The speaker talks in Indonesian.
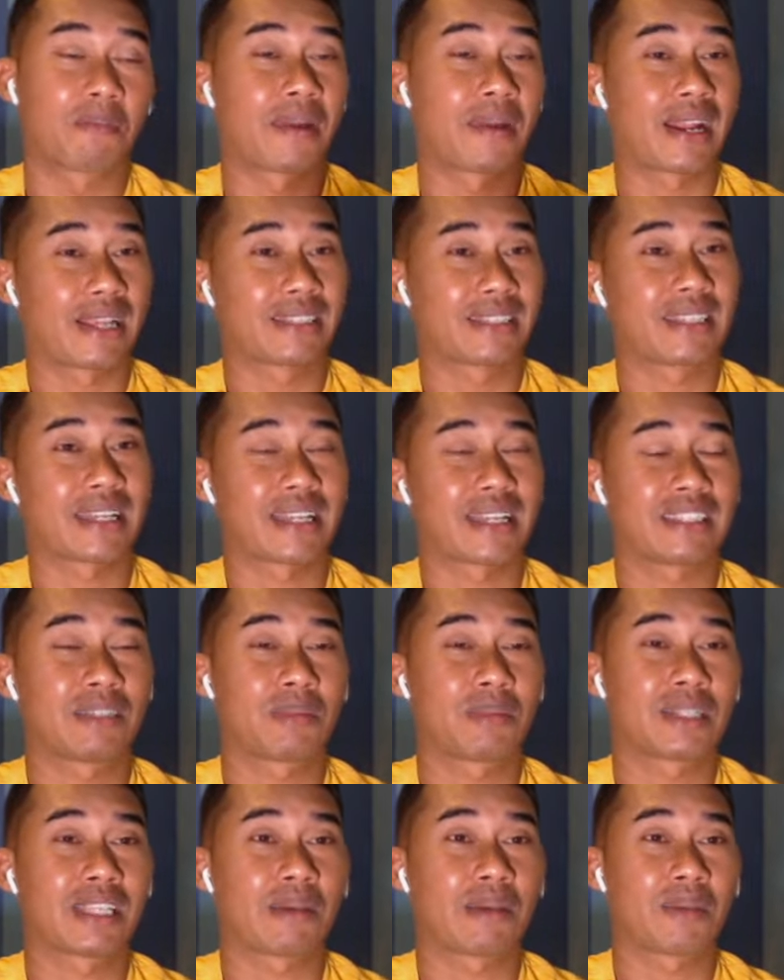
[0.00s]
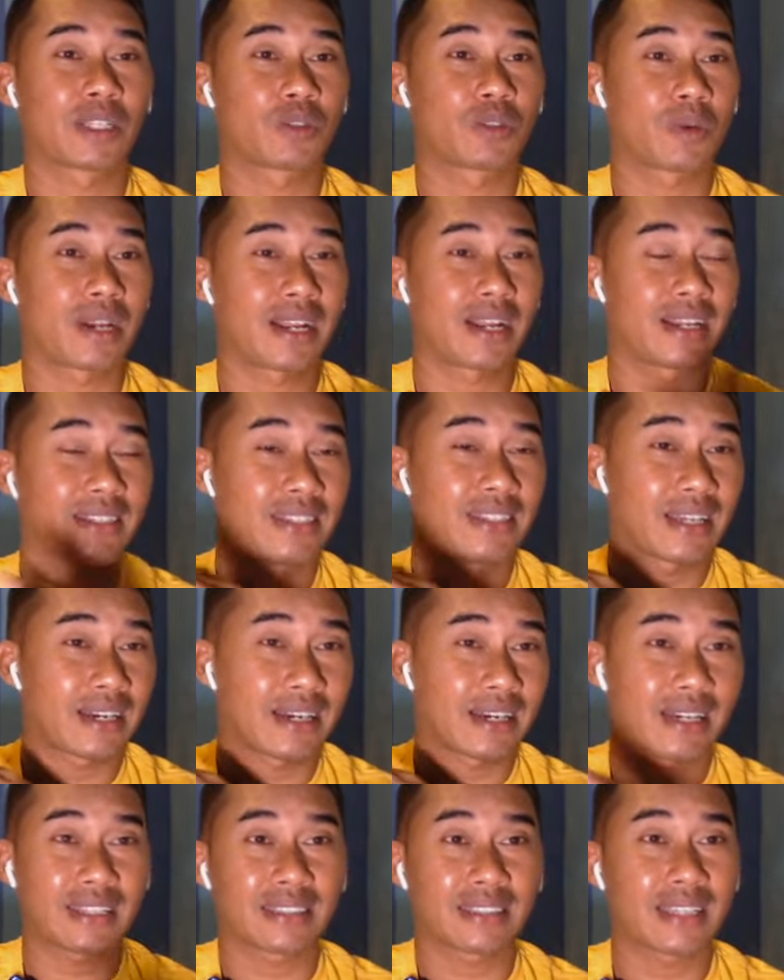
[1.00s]
Penasaran seperti apa suaranya
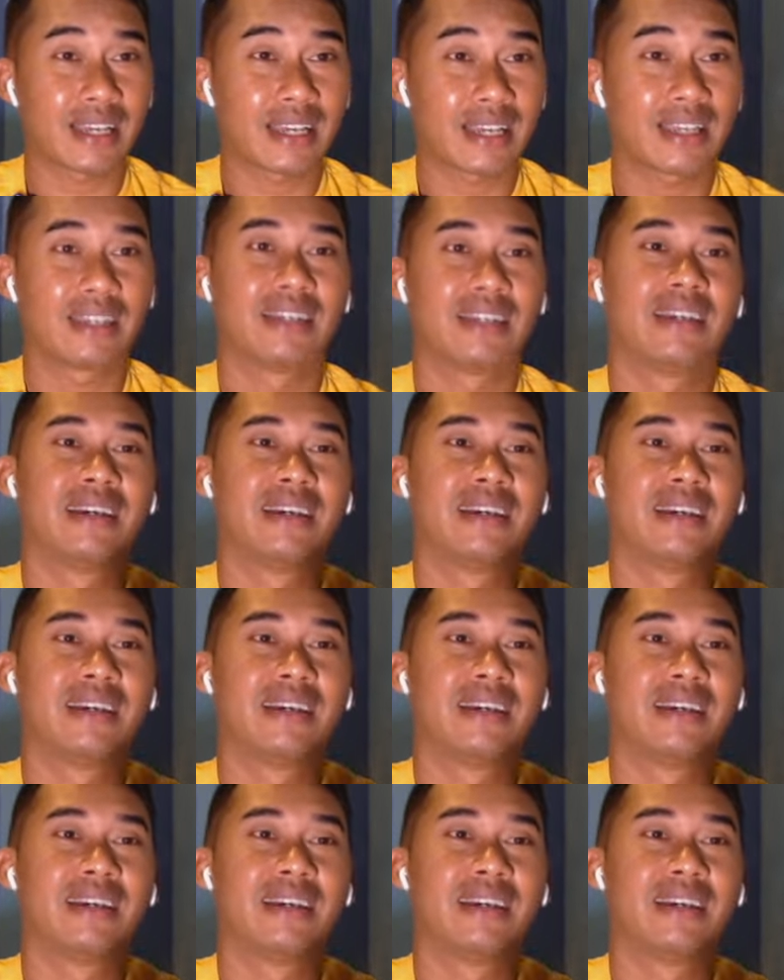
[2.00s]
Reza?